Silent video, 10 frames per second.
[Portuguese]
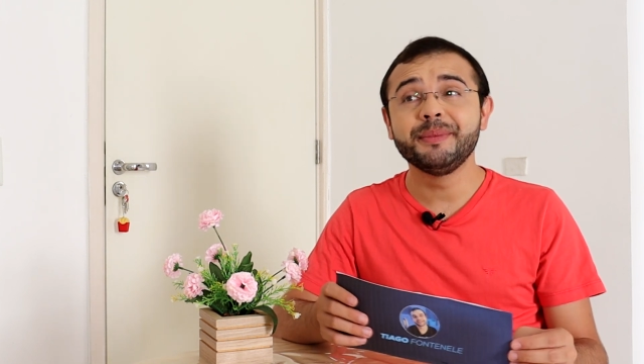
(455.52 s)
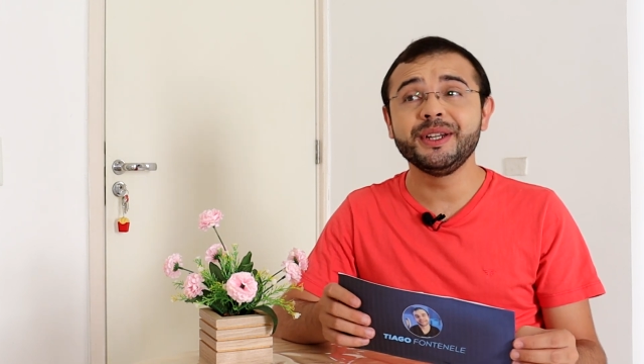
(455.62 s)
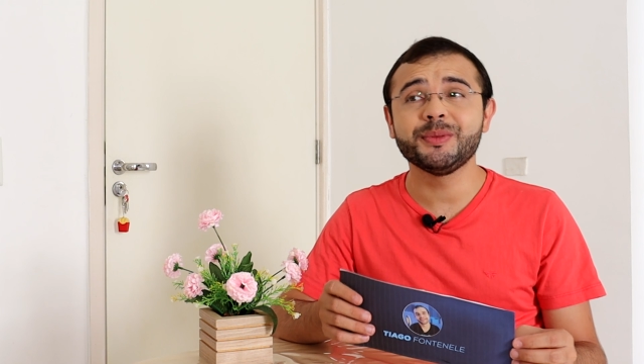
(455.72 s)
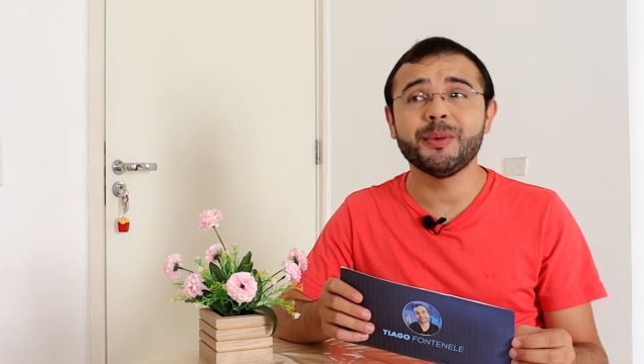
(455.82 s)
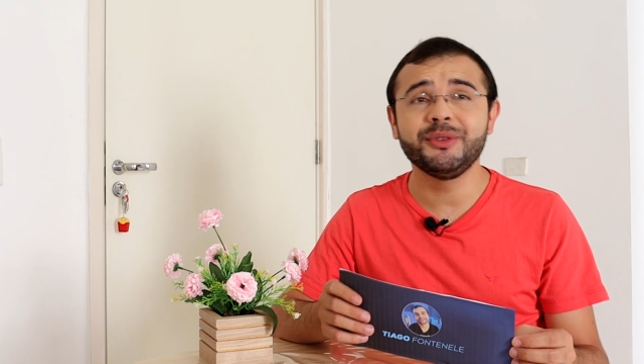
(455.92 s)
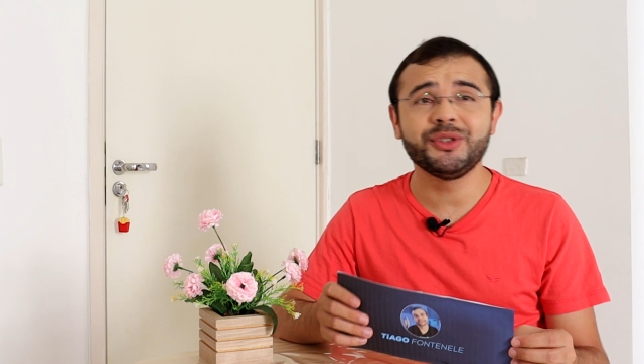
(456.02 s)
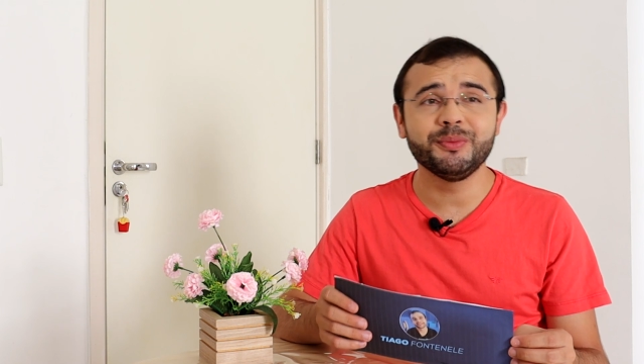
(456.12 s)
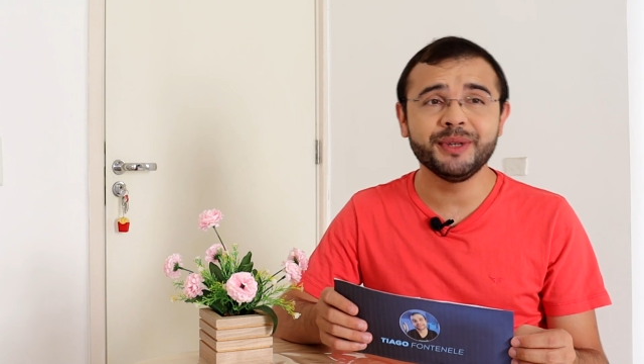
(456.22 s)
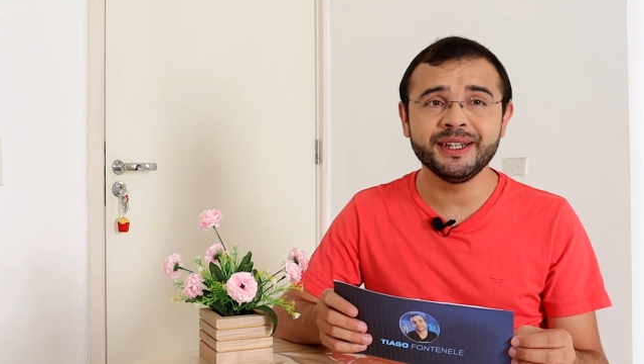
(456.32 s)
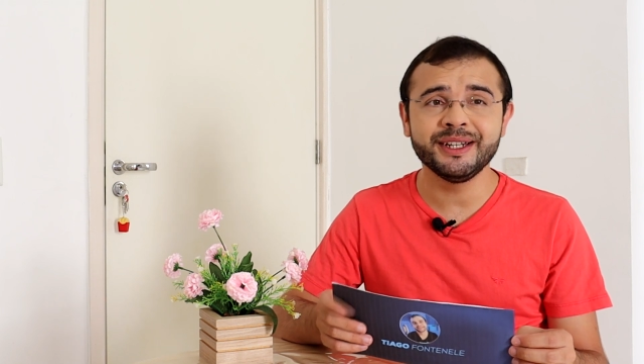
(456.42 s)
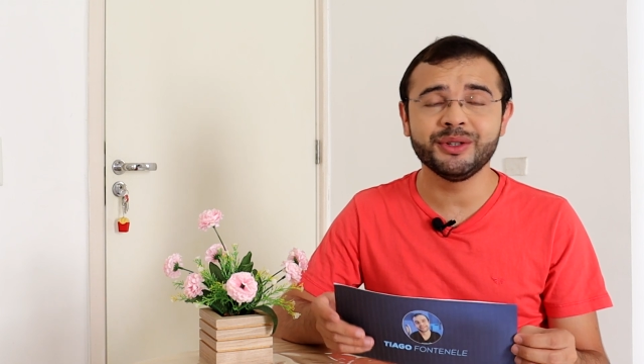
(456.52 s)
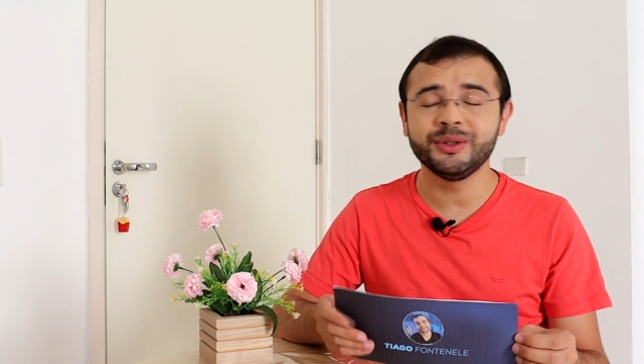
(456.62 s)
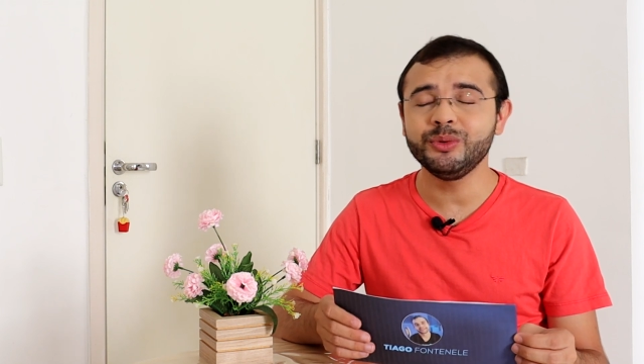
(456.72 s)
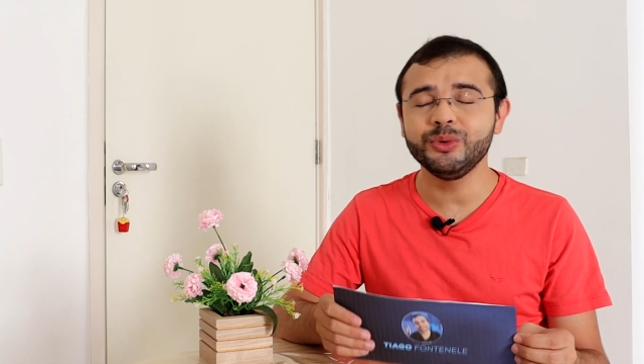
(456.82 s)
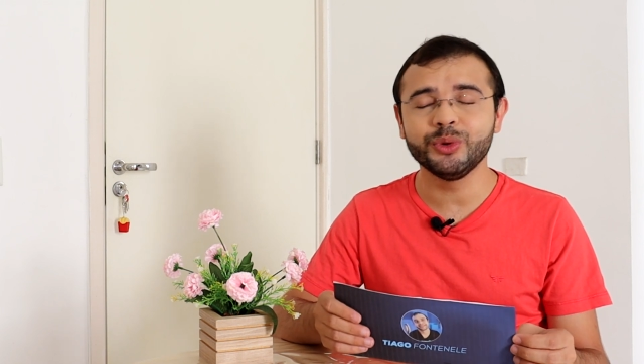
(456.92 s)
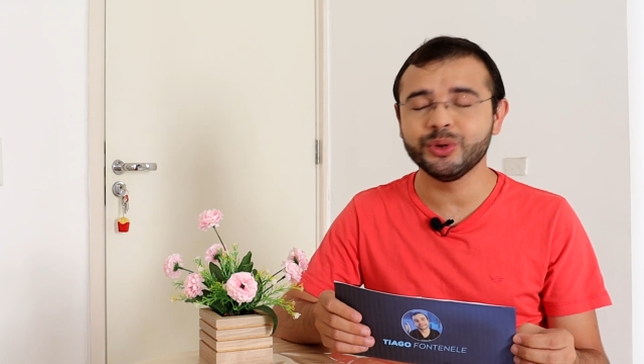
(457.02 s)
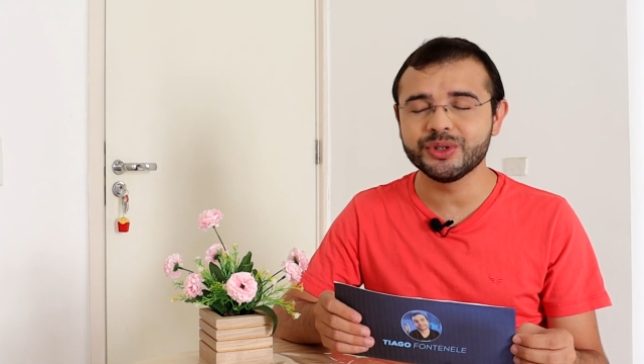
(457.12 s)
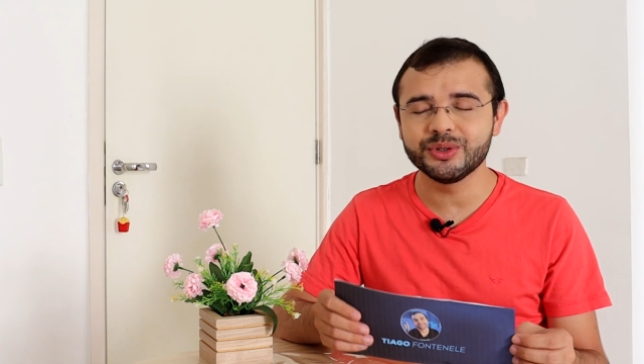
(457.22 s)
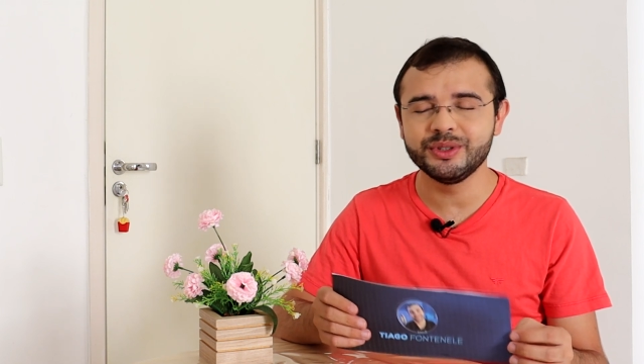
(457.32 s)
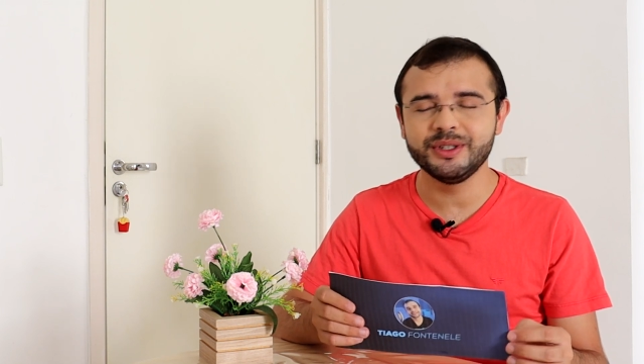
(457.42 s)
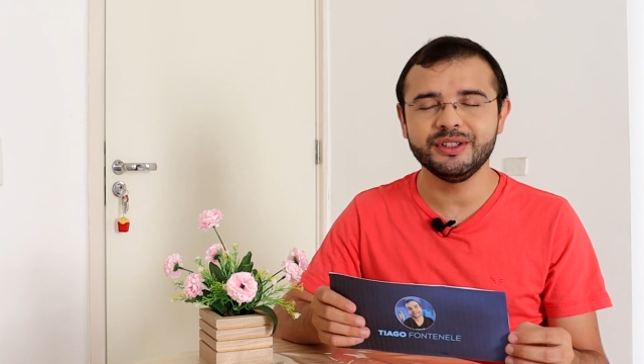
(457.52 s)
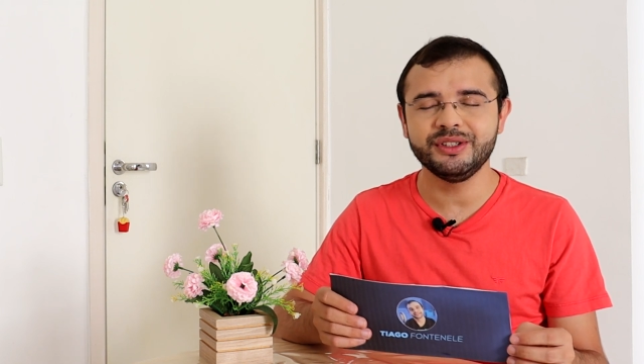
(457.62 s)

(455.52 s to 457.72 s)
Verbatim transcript: principalmente o banheiro. não gosto de,